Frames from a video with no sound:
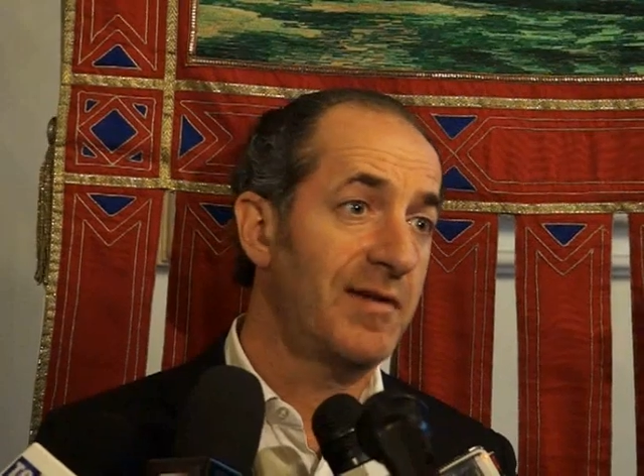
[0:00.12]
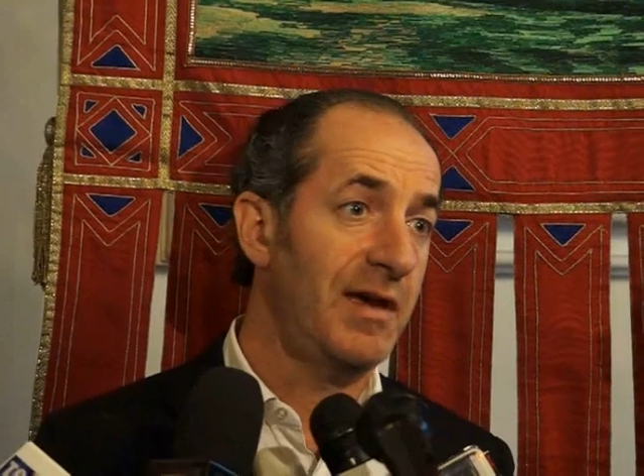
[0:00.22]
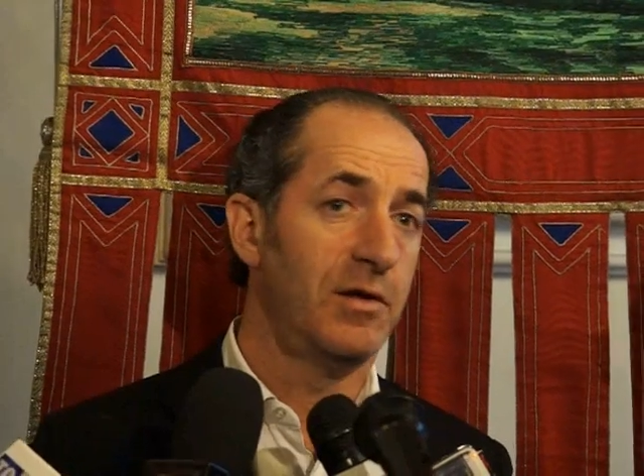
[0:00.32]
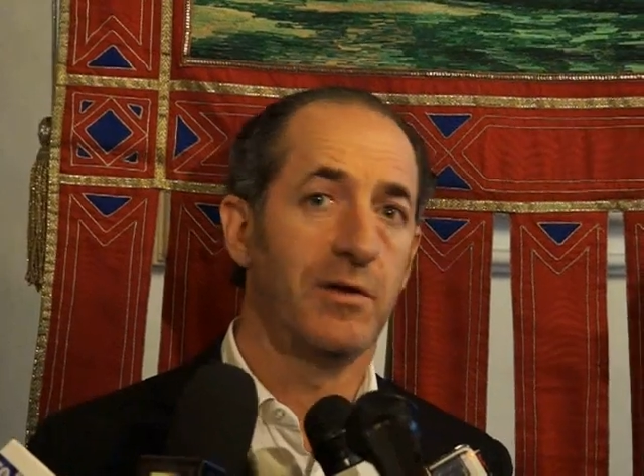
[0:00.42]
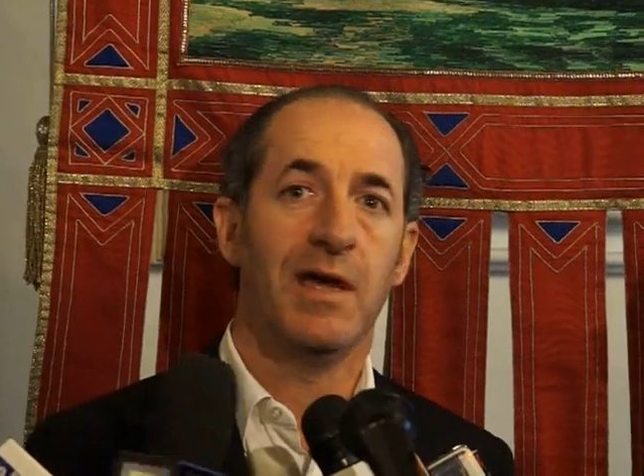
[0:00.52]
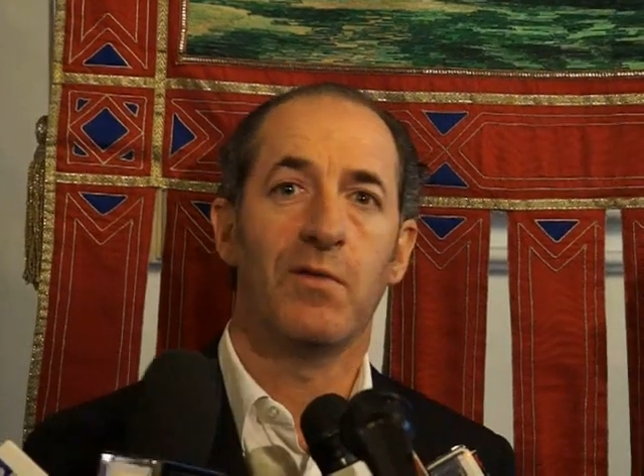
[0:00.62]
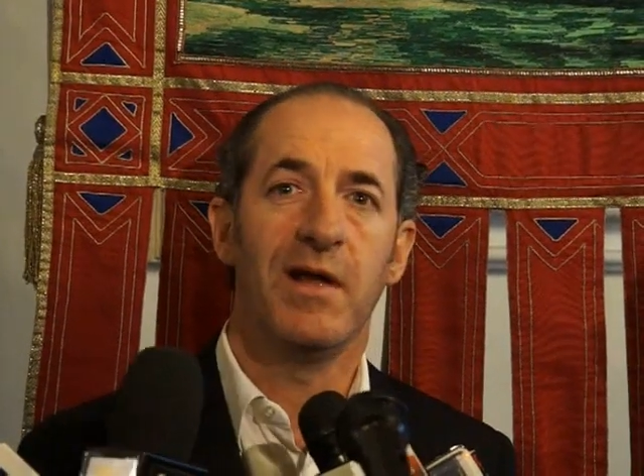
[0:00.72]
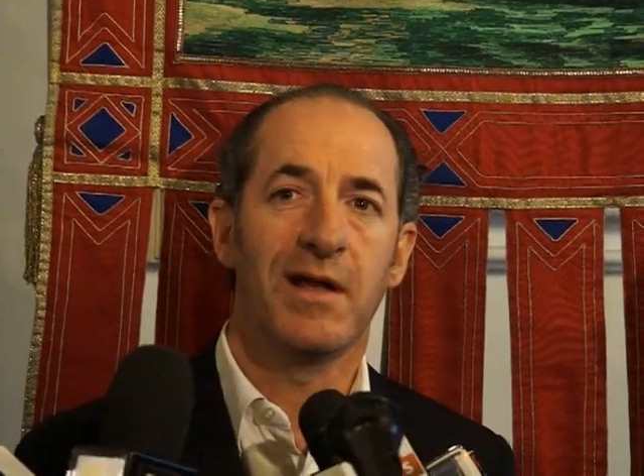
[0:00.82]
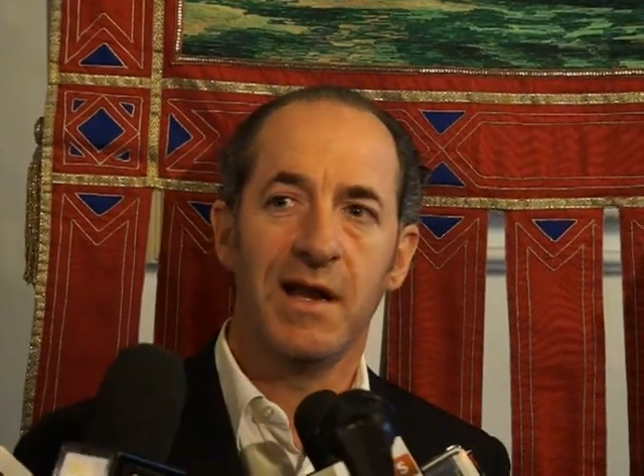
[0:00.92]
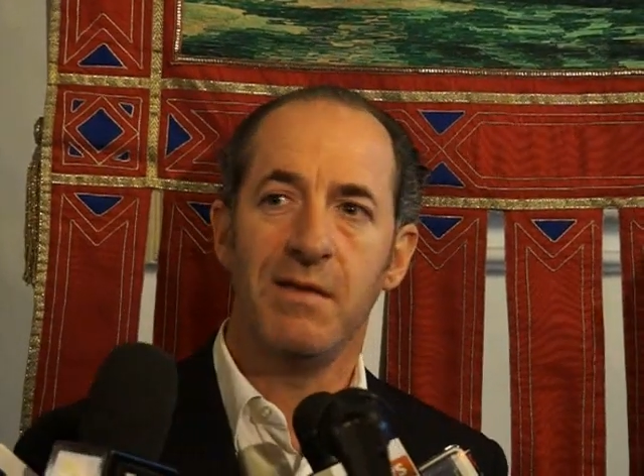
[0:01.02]
attendo che
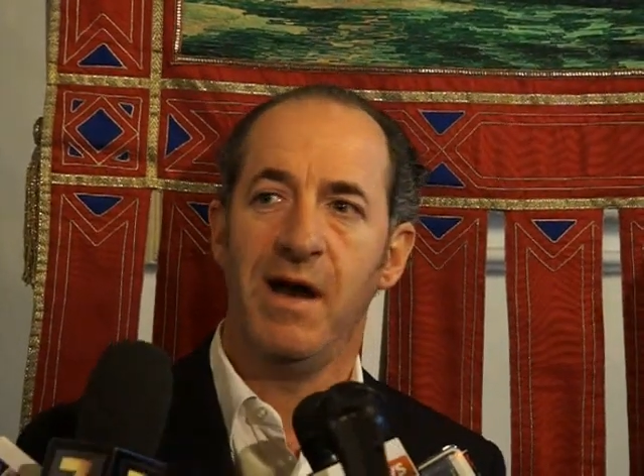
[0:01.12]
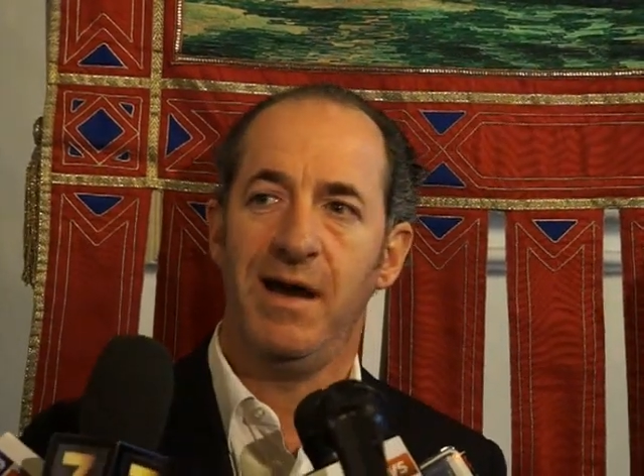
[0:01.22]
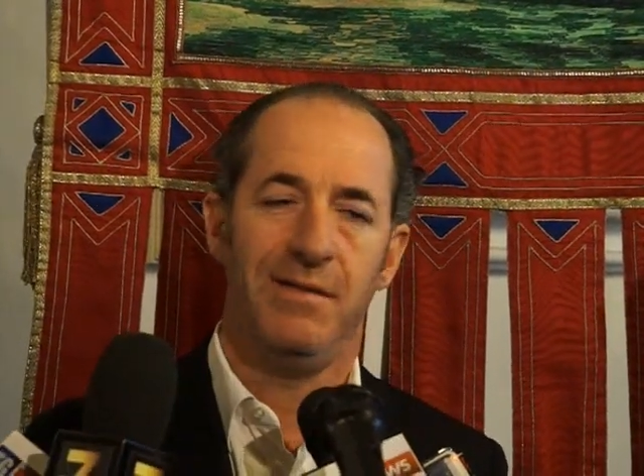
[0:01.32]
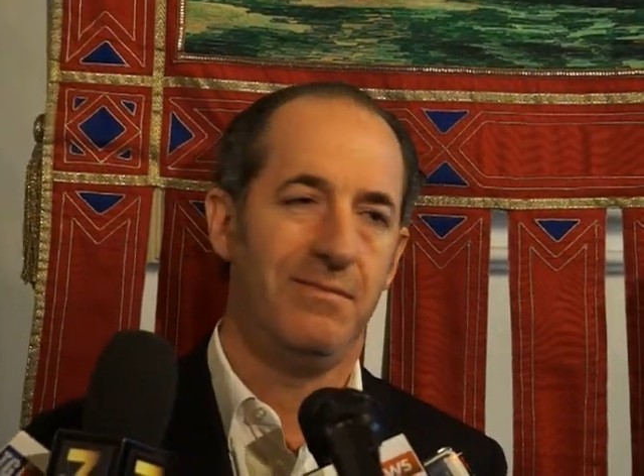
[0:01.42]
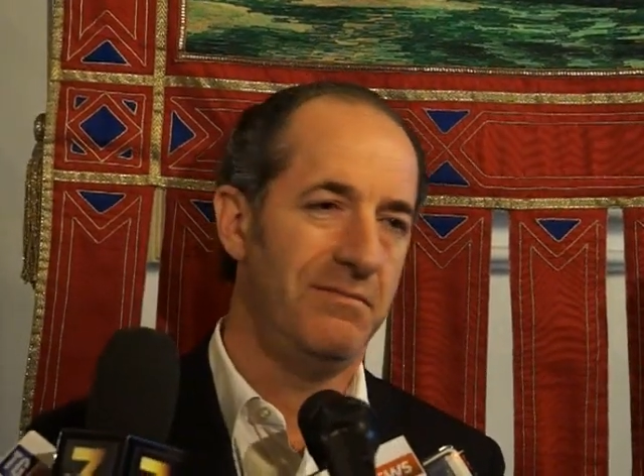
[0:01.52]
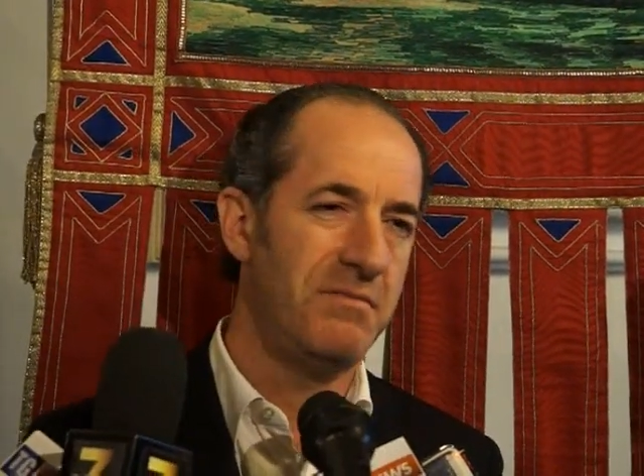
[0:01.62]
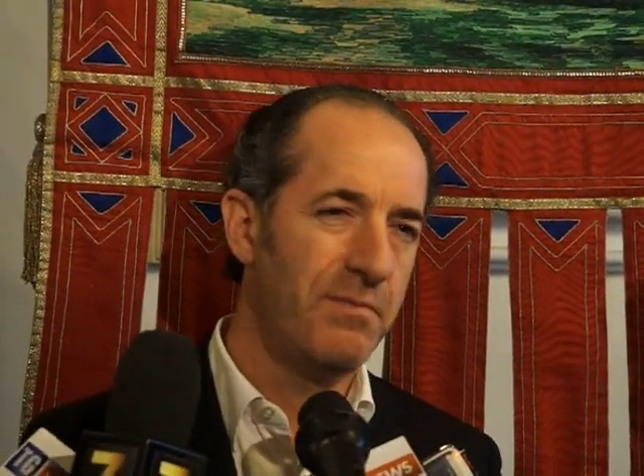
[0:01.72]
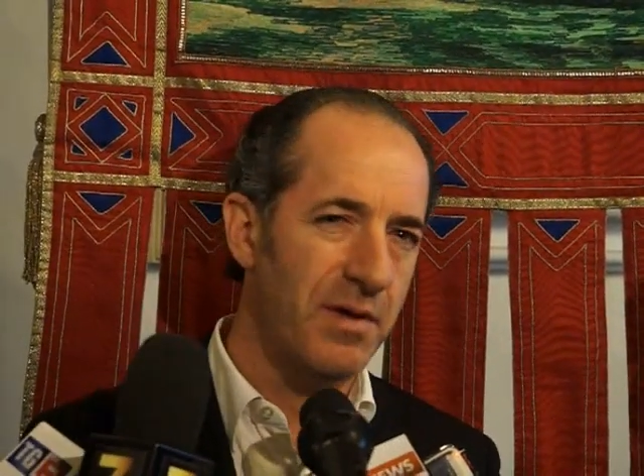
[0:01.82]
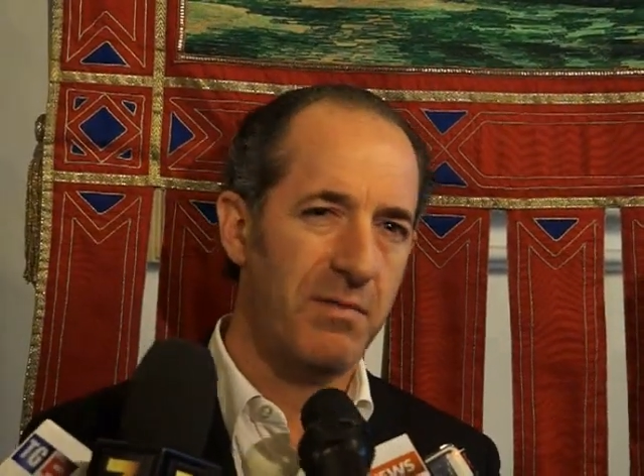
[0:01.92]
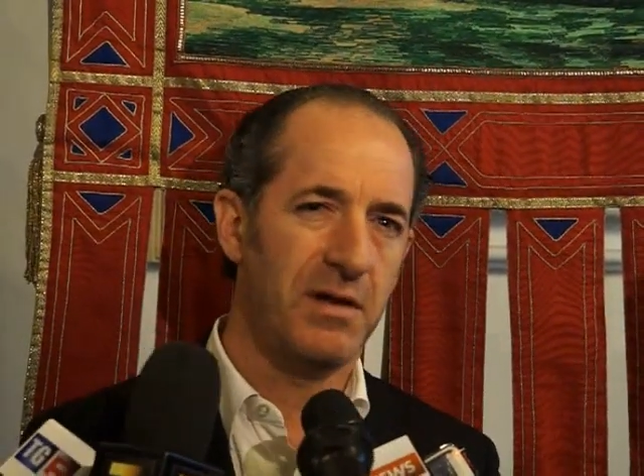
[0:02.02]
quel clima, mi
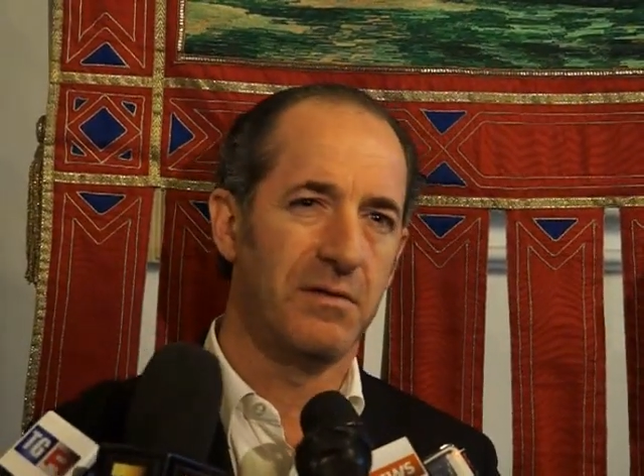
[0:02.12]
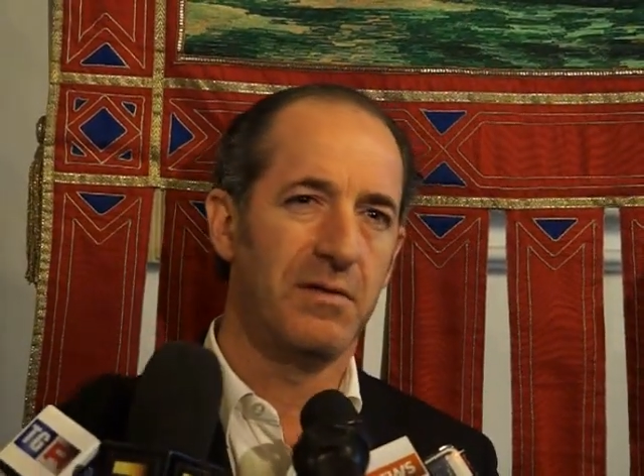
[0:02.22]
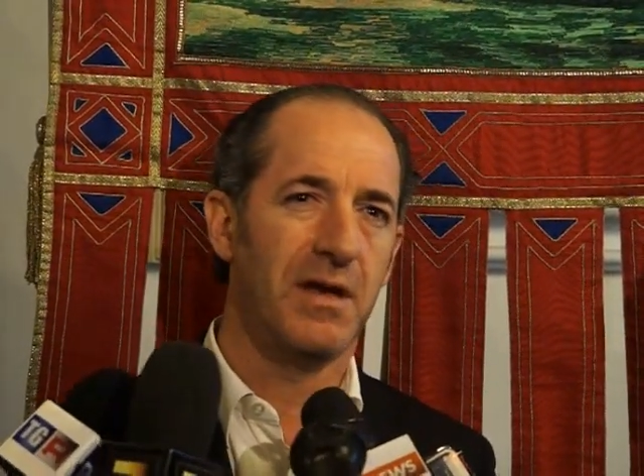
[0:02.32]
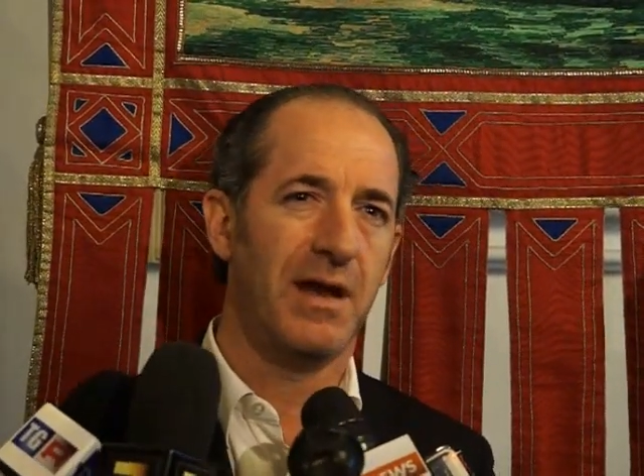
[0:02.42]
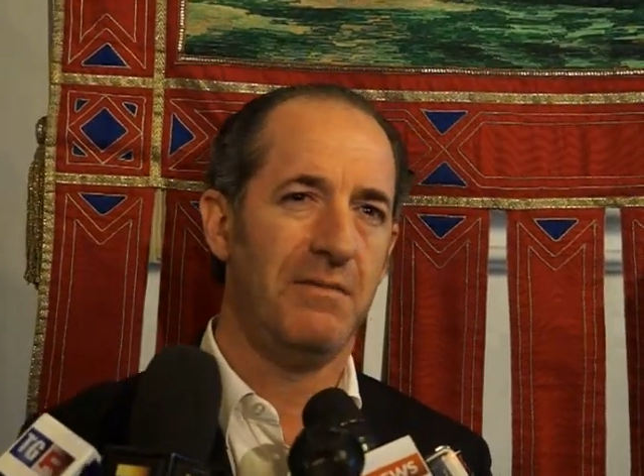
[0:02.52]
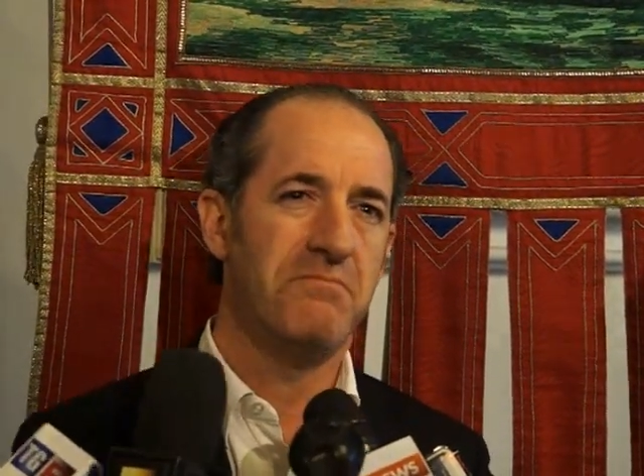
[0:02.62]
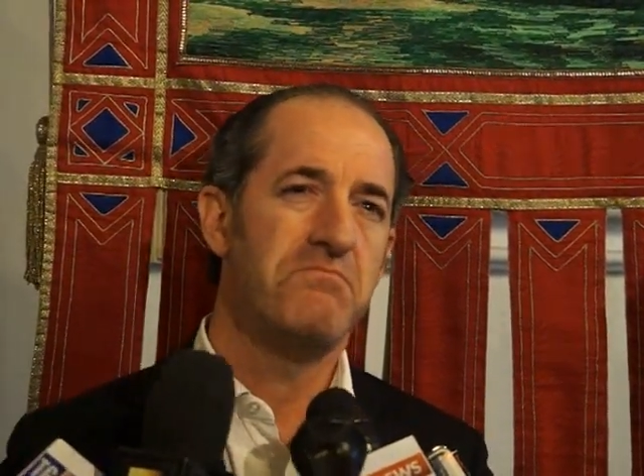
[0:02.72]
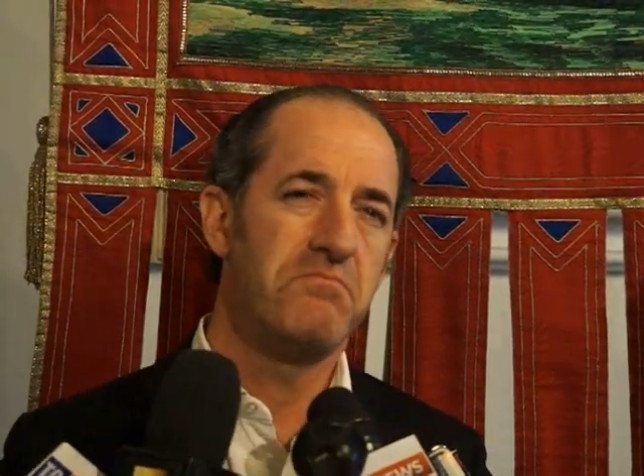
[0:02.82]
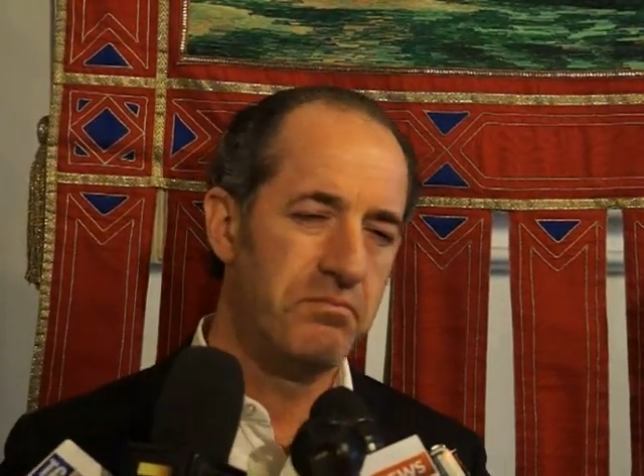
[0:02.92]
permetto di dire,